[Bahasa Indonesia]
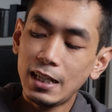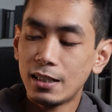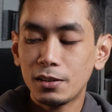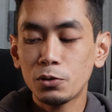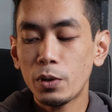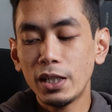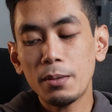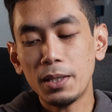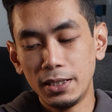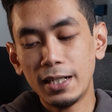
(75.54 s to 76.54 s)
ya sesuai
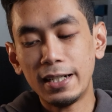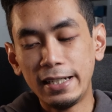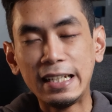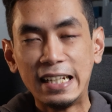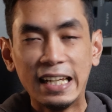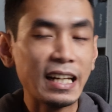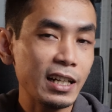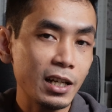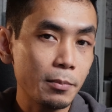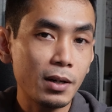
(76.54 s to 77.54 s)
namanya in ear
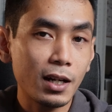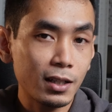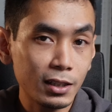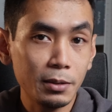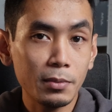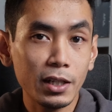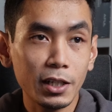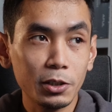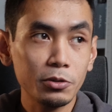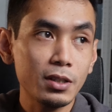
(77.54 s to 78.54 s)
yang berarti mereka
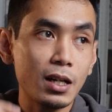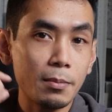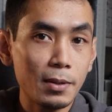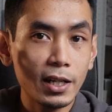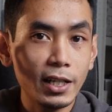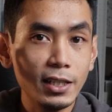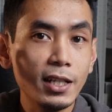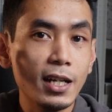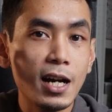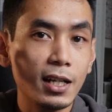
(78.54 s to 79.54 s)
itu cara pakainya
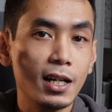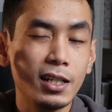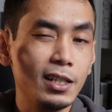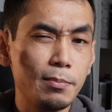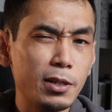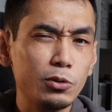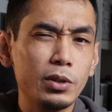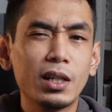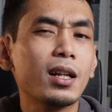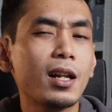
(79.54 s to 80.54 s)
ya agak
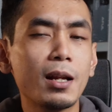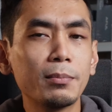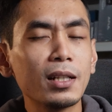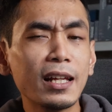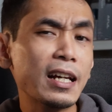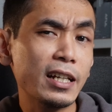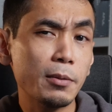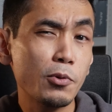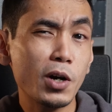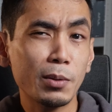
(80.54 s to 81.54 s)
dimasukin ke dalam telinga ya
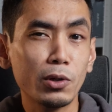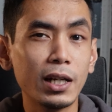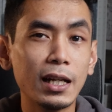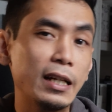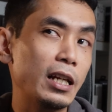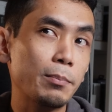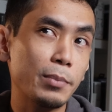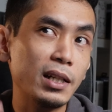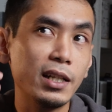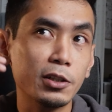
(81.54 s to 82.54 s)
bukan modelan
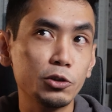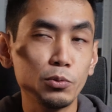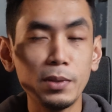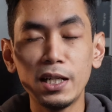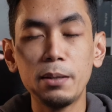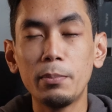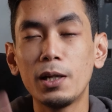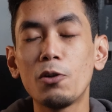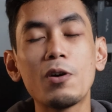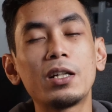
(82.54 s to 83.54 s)
earbud yang cuma nempel
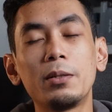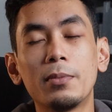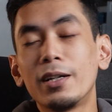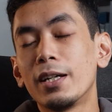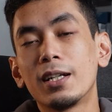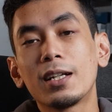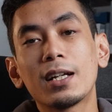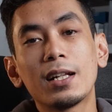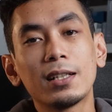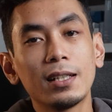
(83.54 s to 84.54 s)
doang di bagian
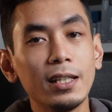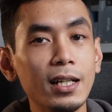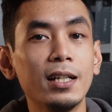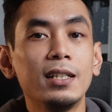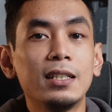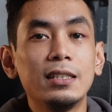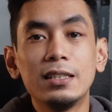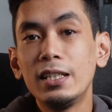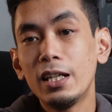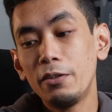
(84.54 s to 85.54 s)
kanal telinga
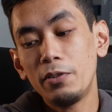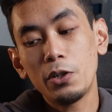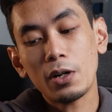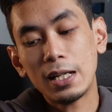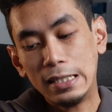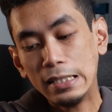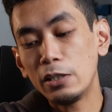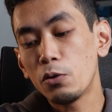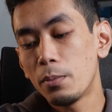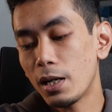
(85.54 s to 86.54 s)
jadi ya di video kali ini
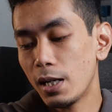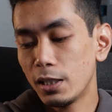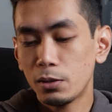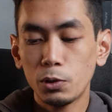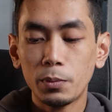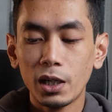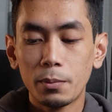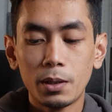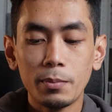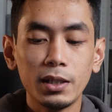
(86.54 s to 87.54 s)
gue bakalan sebut mereka
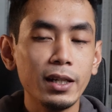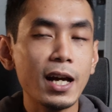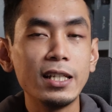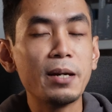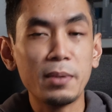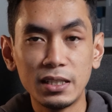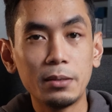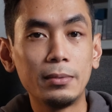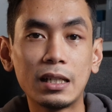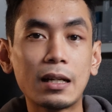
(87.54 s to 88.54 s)
berempat ini IM aja
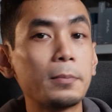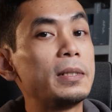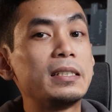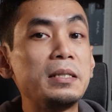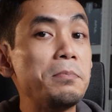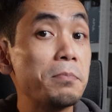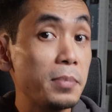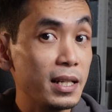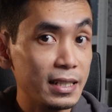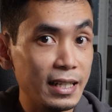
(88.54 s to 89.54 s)
biar lebih
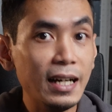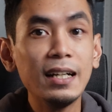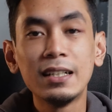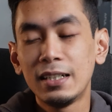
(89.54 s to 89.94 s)
simple ya